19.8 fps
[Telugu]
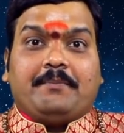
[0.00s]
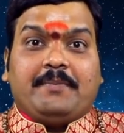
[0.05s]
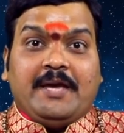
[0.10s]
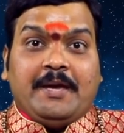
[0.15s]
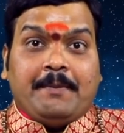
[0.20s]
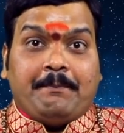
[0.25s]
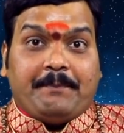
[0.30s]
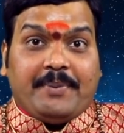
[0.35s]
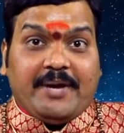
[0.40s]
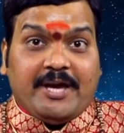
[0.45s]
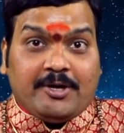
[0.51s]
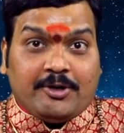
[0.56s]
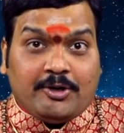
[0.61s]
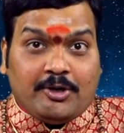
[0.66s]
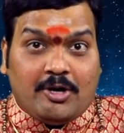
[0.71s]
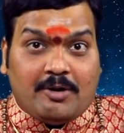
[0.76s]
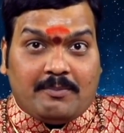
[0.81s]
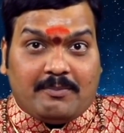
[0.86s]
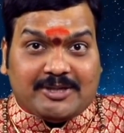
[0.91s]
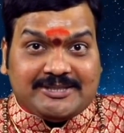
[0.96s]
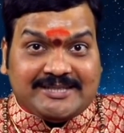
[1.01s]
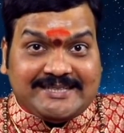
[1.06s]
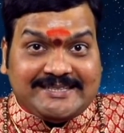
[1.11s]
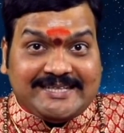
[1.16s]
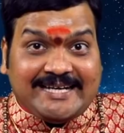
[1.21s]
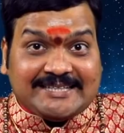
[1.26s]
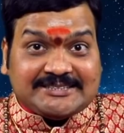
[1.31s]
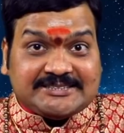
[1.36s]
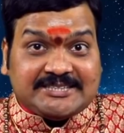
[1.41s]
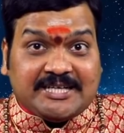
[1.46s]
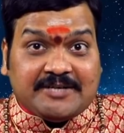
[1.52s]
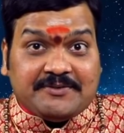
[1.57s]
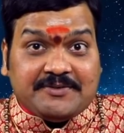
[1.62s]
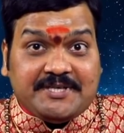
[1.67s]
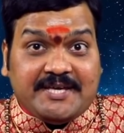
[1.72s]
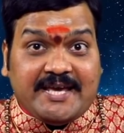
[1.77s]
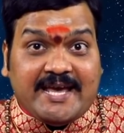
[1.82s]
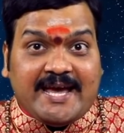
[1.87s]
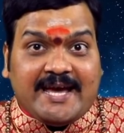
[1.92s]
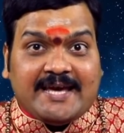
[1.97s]
మీ పేరులో మొదటి అక్షరం
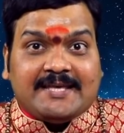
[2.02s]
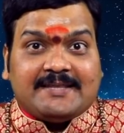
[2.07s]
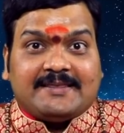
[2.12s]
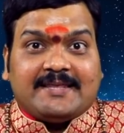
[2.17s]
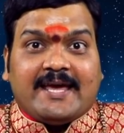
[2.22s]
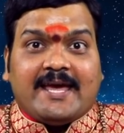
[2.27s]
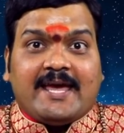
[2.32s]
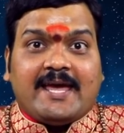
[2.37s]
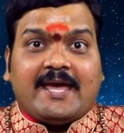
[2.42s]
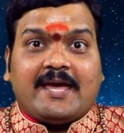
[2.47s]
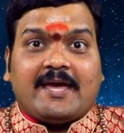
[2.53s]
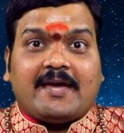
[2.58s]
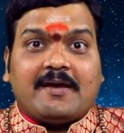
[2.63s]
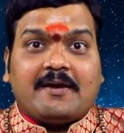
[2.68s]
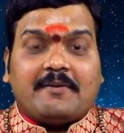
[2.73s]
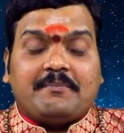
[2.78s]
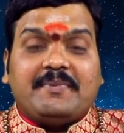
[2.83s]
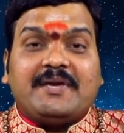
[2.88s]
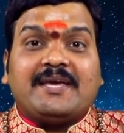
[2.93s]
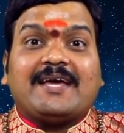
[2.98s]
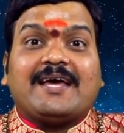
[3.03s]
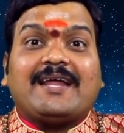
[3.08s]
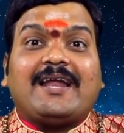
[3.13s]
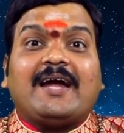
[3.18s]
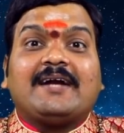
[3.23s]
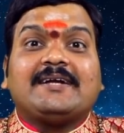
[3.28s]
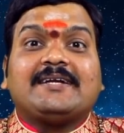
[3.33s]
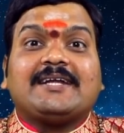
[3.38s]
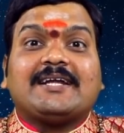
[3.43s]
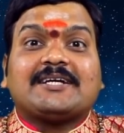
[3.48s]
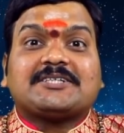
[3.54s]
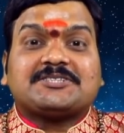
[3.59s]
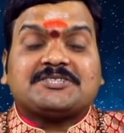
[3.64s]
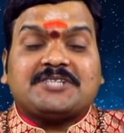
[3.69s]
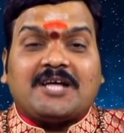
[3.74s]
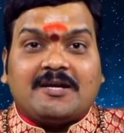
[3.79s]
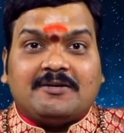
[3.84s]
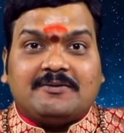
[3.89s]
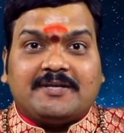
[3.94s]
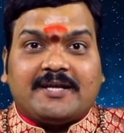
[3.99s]
ఏ అయితే మీకు ఎలాంటి
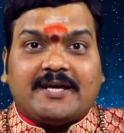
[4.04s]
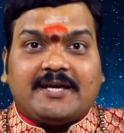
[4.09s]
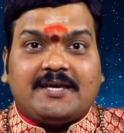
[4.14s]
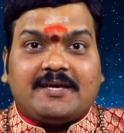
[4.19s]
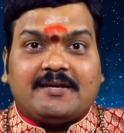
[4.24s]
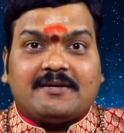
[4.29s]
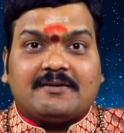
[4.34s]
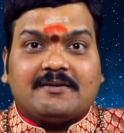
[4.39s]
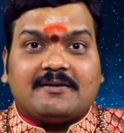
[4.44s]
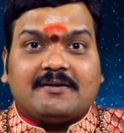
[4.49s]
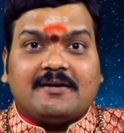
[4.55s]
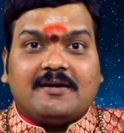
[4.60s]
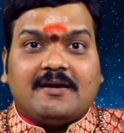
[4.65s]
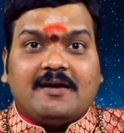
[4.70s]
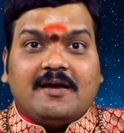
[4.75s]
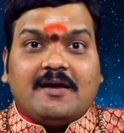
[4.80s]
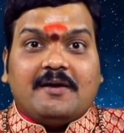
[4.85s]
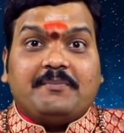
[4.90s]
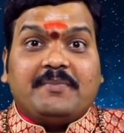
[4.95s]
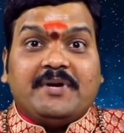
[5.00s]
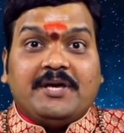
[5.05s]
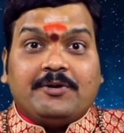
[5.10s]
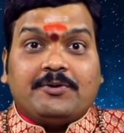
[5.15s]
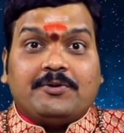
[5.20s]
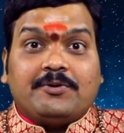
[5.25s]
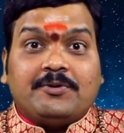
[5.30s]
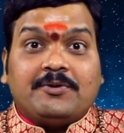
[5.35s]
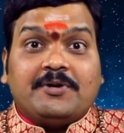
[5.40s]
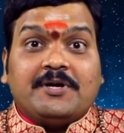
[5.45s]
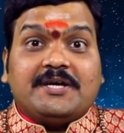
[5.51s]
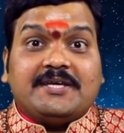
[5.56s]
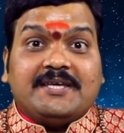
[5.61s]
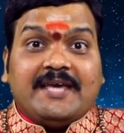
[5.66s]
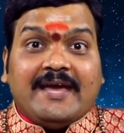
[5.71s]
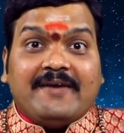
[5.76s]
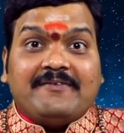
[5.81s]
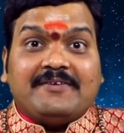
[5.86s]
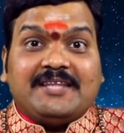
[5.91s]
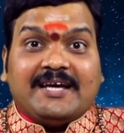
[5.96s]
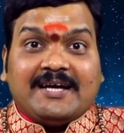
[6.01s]
లక్షణాలు ఉంటాయి మీరు
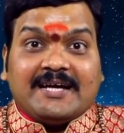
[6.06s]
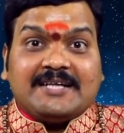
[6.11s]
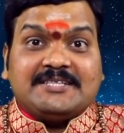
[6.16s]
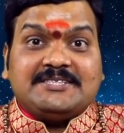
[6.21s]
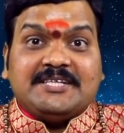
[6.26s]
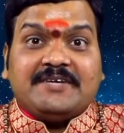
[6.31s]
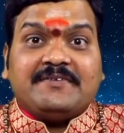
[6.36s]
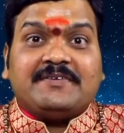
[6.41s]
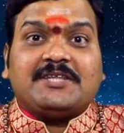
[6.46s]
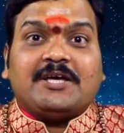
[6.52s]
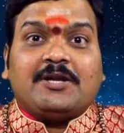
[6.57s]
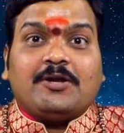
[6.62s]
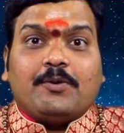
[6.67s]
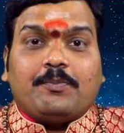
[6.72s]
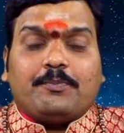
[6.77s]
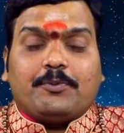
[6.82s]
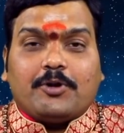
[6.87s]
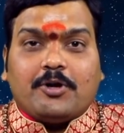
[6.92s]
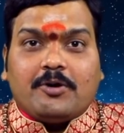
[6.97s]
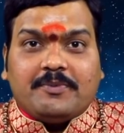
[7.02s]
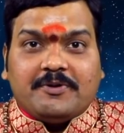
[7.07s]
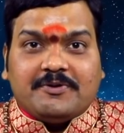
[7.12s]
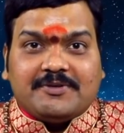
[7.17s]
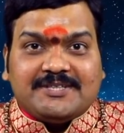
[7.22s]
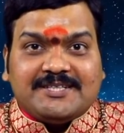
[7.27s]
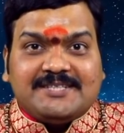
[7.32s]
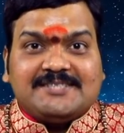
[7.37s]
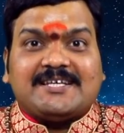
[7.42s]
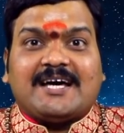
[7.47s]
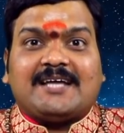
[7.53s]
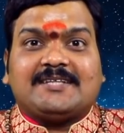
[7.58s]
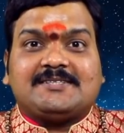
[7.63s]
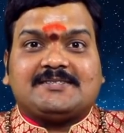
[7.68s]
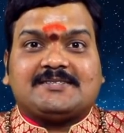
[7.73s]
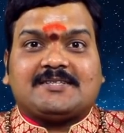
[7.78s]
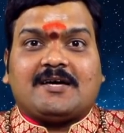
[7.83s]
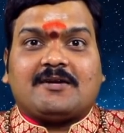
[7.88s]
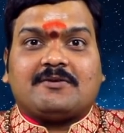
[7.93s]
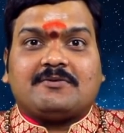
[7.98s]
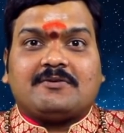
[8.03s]
ఏ విధంగా జీవితంలో పురోభివృద్ధిని
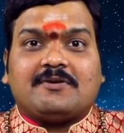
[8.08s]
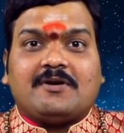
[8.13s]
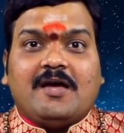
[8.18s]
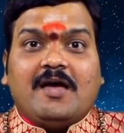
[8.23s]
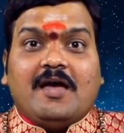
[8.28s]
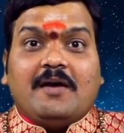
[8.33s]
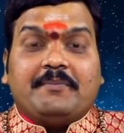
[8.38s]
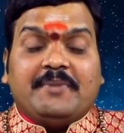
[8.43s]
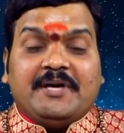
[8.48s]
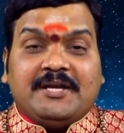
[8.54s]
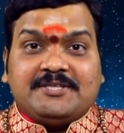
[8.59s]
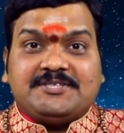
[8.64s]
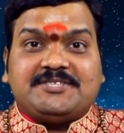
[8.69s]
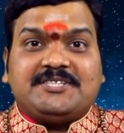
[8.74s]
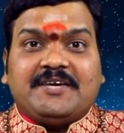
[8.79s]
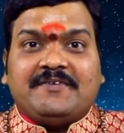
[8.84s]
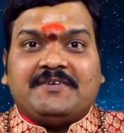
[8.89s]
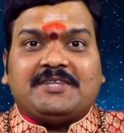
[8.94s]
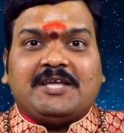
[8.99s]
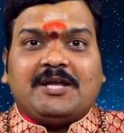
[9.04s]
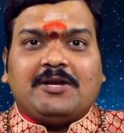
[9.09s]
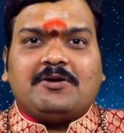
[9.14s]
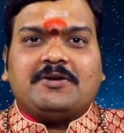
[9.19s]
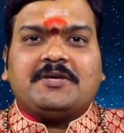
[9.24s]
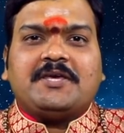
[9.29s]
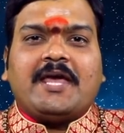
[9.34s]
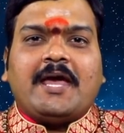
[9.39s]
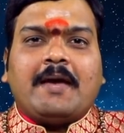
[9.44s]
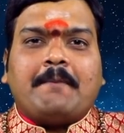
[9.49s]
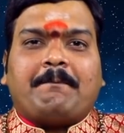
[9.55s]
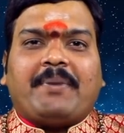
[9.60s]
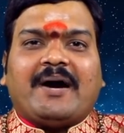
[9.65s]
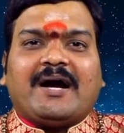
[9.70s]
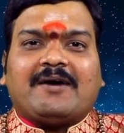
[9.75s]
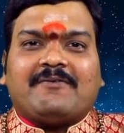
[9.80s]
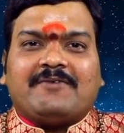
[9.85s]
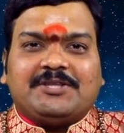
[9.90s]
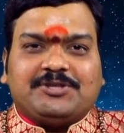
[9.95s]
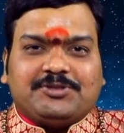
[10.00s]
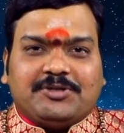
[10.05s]
సాధిస్తారు మీరు జీవితంలో ఏ
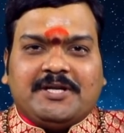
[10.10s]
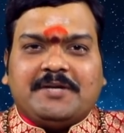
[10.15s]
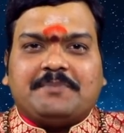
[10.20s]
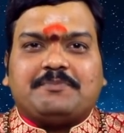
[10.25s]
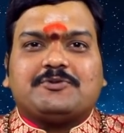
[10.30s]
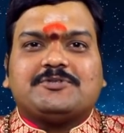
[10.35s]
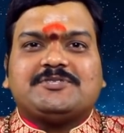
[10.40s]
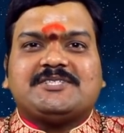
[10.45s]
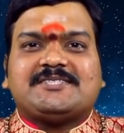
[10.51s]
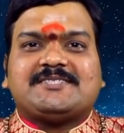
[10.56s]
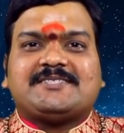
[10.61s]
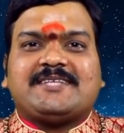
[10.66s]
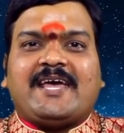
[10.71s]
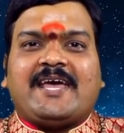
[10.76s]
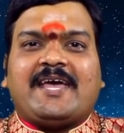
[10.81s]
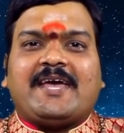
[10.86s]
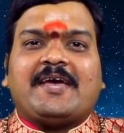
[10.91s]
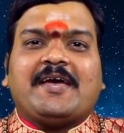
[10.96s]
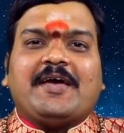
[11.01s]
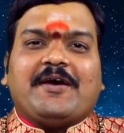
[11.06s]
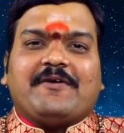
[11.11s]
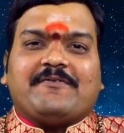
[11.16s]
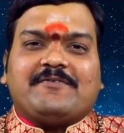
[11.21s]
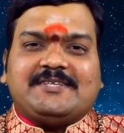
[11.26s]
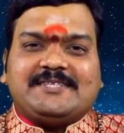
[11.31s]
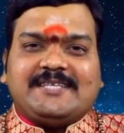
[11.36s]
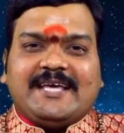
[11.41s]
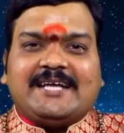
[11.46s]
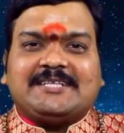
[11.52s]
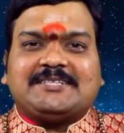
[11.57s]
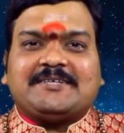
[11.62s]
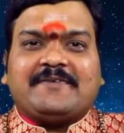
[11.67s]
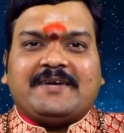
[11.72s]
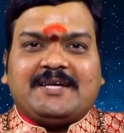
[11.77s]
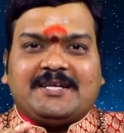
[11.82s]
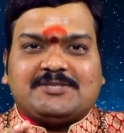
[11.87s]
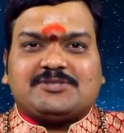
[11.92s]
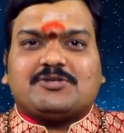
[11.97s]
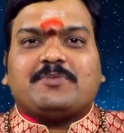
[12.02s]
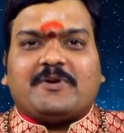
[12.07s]
భగవంతుణ్ణి పూజిస్తే
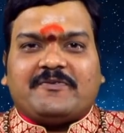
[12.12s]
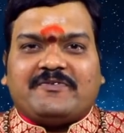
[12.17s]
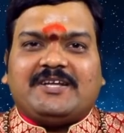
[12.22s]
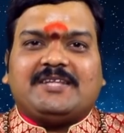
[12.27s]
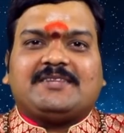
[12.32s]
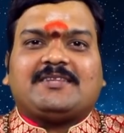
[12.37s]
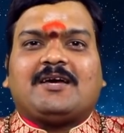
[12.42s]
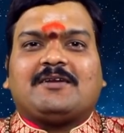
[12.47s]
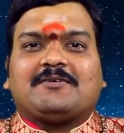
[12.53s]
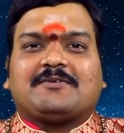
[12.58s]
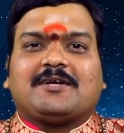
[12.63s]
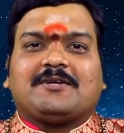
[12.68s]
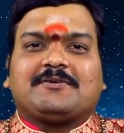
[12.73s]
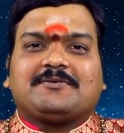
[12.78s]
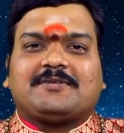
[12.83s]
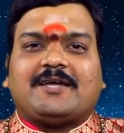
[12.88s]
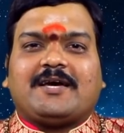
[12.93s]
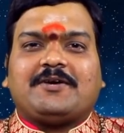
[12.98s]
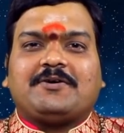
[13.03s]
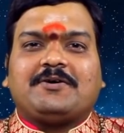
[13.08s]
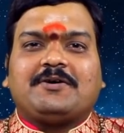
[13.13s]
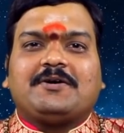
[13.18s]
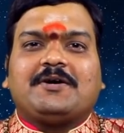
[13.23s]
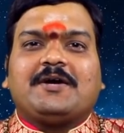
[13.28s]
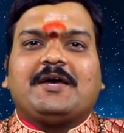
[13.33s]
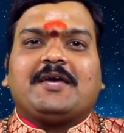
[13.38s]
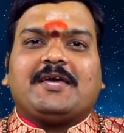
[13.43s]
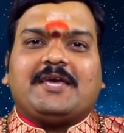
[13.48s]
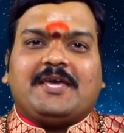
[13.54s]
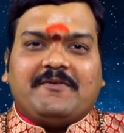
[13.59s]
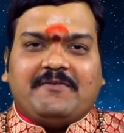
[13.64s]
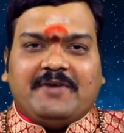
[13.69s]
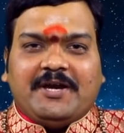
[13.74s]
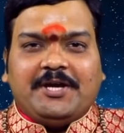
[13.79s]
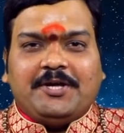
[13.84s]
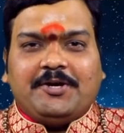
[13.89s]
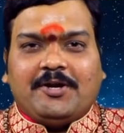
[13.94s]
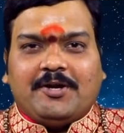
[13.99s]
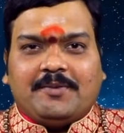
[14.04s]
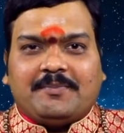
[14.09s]
విశేషమైన శుభ ఫలితాలు కలుగుతాయో ఈ
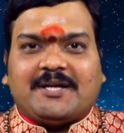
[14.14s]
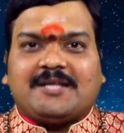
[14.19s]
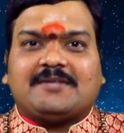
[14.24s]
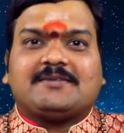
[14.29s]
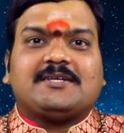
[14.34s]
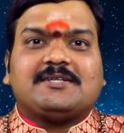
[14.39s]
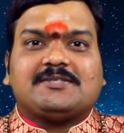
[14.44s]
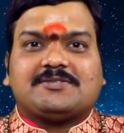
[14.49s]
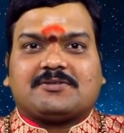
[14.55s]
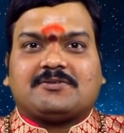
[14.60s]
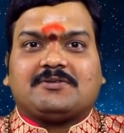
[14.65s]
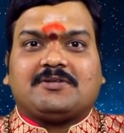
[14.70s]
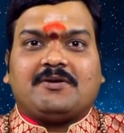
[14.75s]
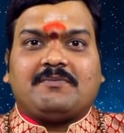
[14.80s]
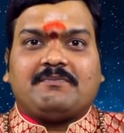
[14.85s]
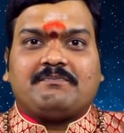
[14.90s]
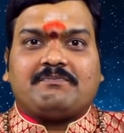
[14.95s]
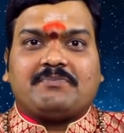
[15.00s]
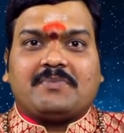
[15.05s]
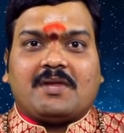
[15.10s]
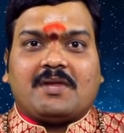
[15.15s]
వీడియోలో మనం తెలుసుకుందాం